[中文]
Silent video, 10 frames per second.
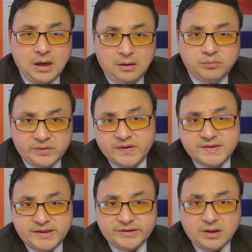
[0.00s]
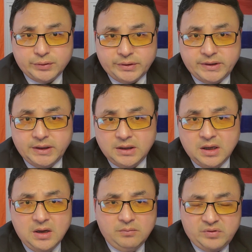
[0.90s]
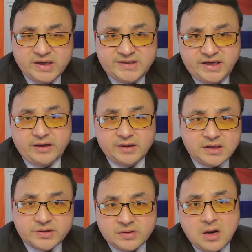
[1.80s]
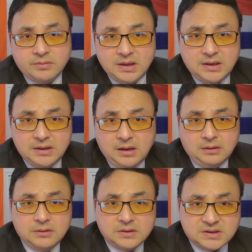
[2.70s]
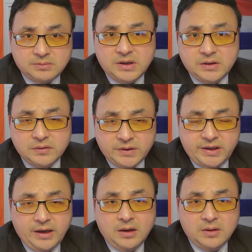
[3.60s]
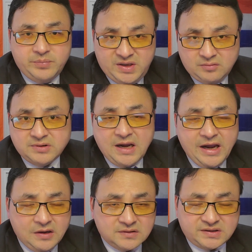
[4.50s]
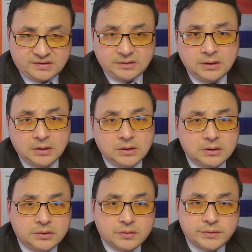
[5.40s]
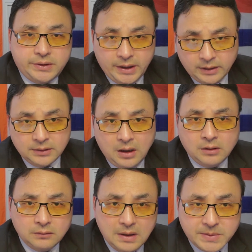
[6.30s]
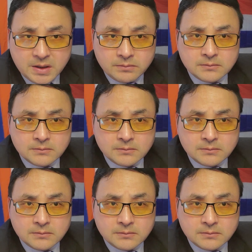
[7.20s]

不能节操碎了一地，不能贱的像周小平一样，什么人都舔，屁股上还有屎都去舔。好，完毕。